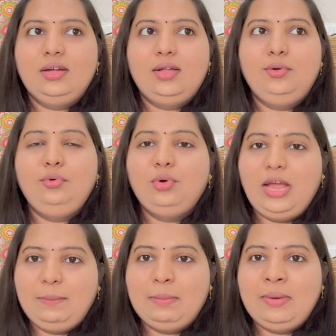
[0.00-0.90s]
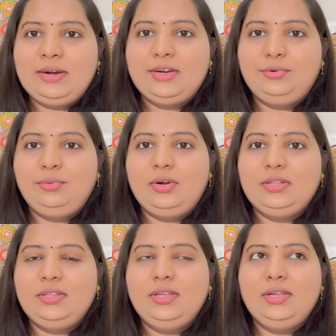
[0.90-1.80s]
లూలు హైపర్ మార్కెట్
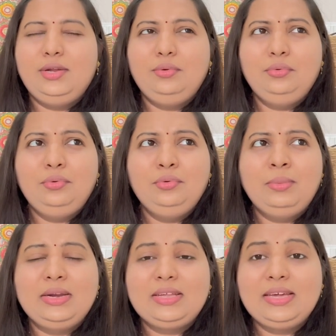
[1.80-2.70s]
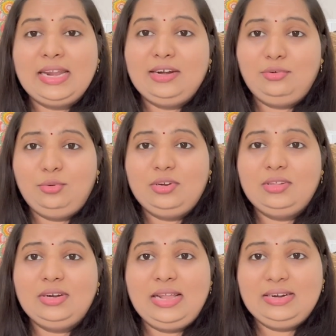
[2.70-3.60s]
ఉంటుంది లూలు మనకి కనెక్ట్ ఉంటుంది
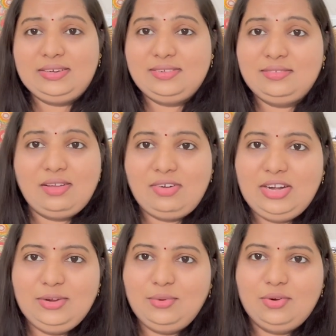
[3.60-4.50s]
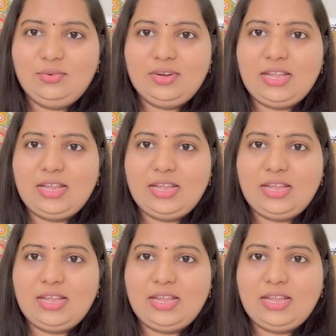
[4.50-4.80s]
అంటే ఎలక్ట్రిక్స్ అవన్నీ కూడా ఉంటాయి